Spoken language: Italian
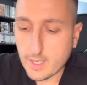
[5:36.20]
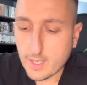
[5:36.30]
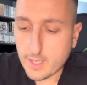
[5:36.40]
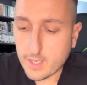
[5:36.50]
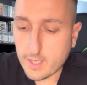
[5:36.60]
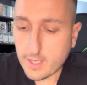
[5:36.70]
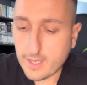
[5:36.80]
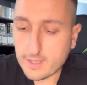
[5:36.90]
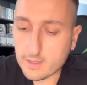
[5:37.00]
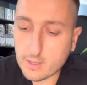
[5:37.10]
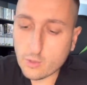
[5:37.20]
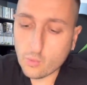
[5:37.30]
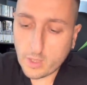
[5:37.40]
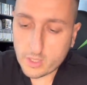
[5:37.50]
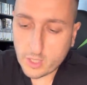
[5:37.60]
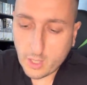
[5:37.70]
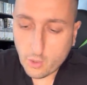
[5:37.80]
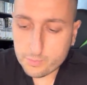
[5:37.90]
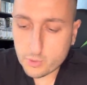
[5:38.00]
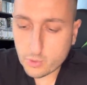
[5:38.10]
eh, e addirittura ha
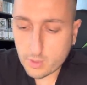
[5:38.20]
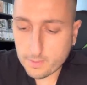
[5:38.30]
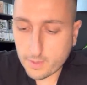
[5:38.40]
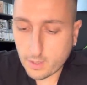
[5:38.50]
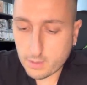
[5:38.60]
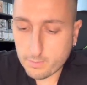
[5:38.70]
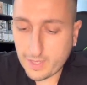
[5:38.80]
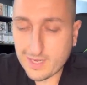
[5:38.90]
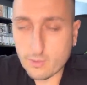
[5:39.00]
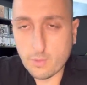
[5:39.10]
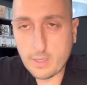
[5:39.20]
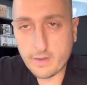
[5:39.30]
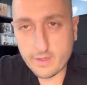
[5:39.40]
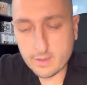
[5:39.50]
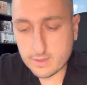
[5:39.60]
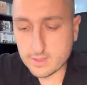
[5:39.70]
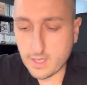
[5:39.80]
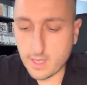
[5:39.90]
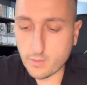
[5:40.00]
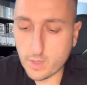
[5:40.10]
l'opzione per, per, il
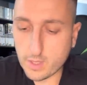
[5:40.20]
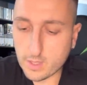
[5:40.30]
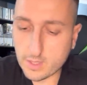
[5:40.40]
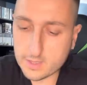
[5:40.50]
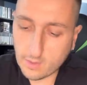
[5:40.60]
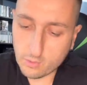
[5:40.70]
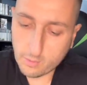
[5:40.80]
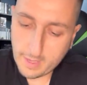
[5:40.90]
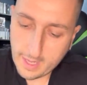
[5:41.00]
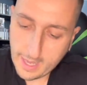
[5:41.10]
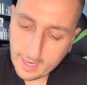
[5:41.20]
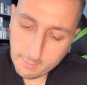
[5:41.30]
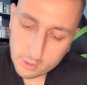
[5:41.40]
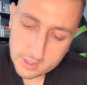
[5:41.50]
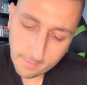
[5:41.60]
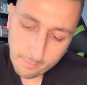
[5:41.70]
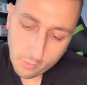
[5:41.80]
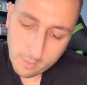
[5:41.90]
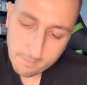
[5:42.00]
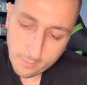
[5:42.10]
2026. Quindi, secondo me, è la mossa più
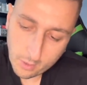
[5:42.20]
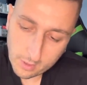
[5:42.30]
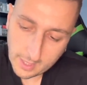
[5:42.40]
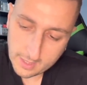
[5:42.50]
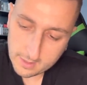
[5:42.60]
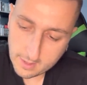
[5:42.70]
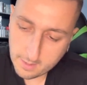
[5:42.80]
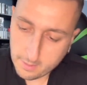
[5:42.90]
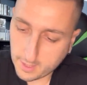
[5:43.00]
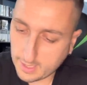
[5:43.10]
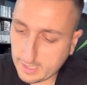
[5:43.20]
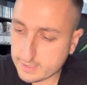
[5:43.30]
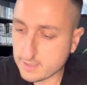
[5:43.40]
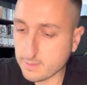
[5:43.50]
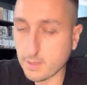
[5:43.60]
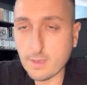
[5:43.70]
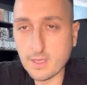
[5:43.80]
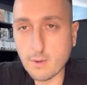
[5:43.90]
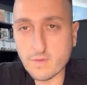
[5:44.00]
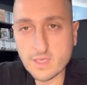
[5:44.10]
importante dei percassi. Prima di
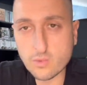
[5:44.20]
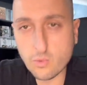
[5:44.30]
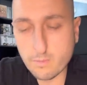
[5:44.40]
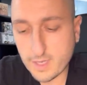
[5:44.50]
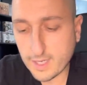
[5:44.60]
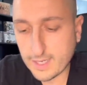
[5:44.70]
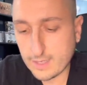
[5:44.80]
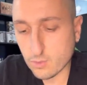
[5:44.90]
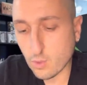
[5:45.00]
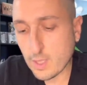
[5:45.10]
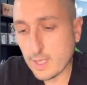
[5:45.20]
muoversi sul mercato,